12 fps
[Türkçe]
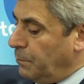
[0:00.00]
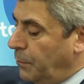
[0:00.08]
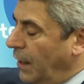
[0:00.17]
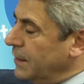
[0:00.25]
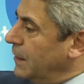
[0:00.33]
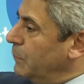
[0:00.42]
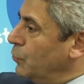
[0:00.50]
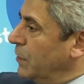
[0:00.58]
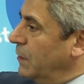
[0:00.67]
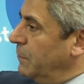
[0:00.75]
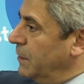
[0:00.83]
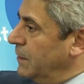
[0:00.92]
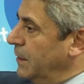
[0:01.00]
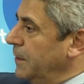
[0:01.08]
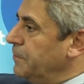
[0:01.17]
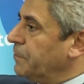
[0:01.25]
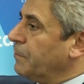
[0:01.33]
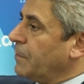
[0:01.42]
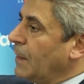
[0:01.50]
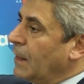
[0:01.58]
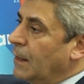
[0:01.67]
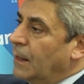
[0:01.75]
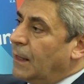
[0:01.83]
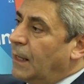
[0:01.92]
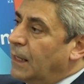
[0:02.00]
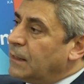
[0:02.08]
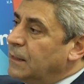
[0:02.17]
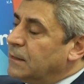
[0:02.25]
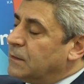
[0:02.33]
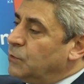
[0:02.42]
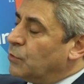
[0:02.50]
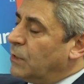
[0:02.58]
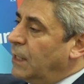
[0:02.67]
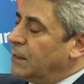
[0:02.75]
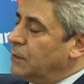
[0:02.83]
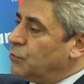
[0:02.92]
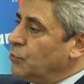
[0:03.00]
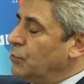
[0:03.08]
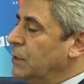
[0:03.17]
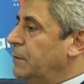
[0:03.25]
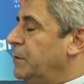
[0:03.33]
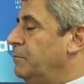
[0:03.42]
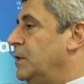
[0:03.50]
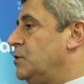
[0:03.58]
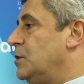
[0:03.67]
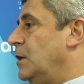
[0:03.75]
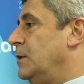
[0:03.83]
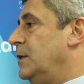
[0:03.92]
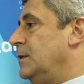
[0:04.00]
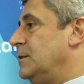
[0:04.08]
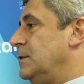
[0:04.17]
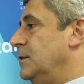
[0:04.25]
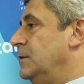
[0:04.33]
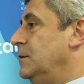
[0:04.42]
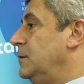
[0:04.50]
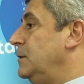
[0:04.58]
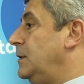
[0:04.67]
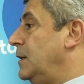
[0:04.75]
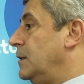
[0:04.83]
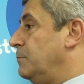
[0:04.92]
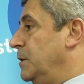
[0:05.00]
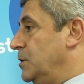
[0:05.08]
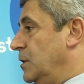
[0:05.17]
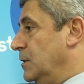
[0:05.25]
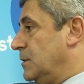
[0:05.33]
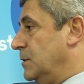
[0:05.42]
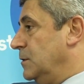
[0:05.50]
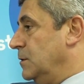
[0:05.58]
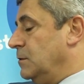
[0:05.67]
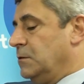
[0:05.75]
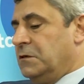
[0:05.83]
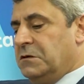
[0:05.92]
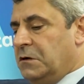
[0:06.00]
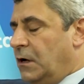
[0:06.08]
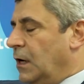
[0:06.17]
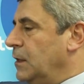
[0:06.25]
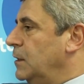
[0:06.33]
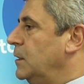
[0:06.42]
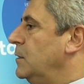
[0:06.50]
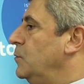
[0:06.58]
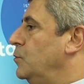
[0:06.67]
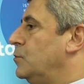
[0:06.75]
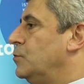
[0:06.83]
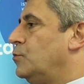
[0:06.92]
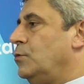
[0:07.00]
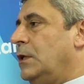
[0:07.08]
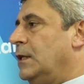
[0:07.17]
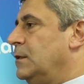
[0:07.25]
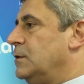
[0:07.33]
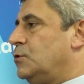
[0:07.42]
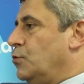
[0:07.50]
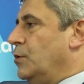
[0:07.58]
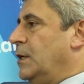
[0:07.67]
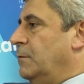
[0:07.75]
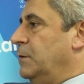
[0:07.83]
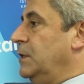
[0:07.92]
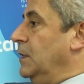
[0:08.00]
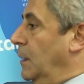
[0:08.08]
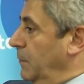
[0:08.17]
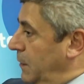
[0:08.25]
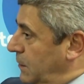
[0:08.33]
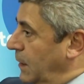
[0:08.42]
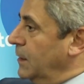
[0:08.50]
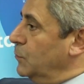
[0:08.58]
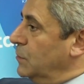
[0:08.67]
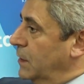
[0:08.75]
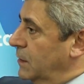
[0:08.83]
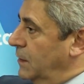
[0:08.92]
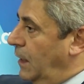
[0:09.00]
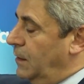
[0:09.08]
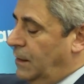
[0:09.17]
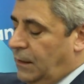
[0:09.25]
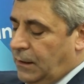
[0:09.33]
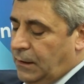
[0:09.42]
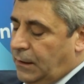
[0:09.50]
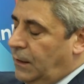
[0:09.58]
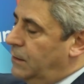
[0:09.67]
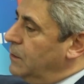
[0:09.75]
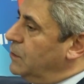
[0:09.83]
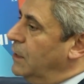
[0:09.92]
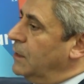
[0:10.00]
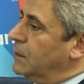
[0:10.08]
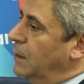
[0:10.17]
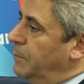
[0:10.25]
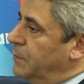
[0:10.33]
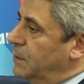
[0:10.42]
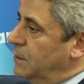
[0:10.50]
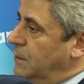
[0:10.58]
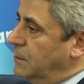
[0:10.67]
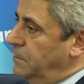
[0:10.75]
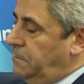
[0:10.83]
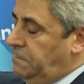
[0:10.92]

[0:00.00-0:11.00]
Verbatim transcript: Pandemi döneminde herkesin yüklendiği çok önemli mecra neresiydi? İnternet mecrasıydı. Hangi ürünü kullandığınız çok önemli değil ama internet üzerinden e-ticaret yaptınız,